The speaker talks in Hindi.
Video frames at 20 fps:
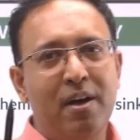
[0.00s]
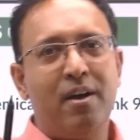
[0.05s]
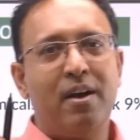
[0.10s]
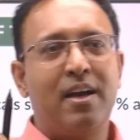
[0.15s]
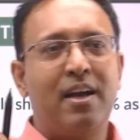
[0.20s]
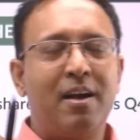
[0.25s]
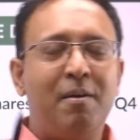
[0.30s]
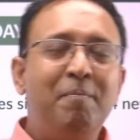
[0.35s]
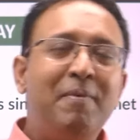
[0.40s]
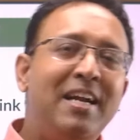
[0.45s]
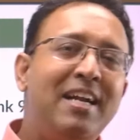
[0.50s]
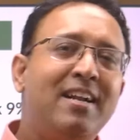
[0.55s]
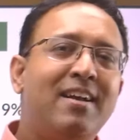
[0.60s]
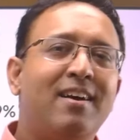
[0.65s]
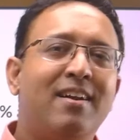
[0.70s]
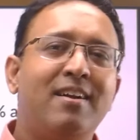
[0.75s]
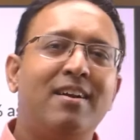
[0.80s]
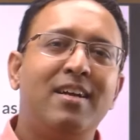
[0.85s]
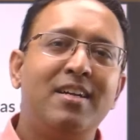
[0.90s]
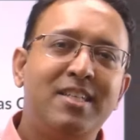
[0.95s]
कमेंट
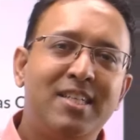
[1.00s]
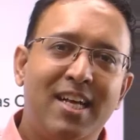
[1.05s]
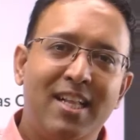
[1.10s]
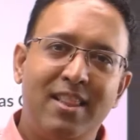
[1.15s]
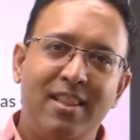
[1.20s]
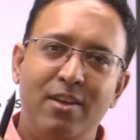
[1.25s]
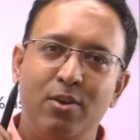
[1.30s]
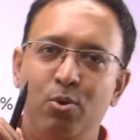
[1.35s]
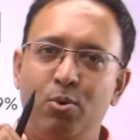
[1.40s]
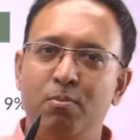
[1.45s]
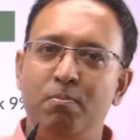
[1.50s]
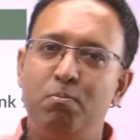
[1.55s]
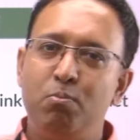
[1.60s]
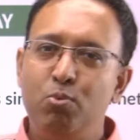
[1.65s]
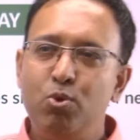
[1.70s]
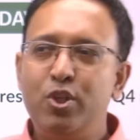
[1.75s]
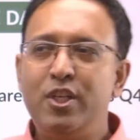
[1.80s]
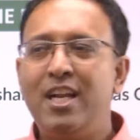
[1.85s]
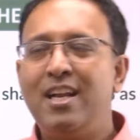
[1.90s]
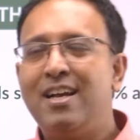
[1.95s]
करना चाहते हो
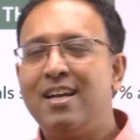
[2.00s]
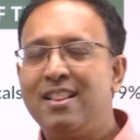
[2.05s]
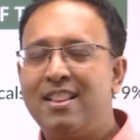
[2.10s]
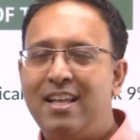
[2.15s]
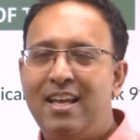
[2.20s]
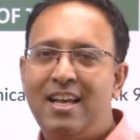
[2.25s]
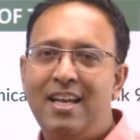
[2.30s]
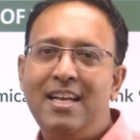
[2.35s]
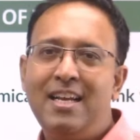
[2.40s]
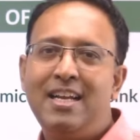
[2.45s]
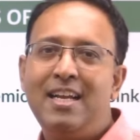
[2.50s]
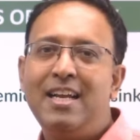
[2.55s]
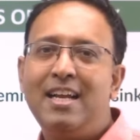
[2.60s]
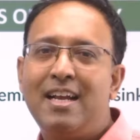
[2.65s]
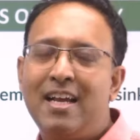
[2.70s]
मुझे लगता है कि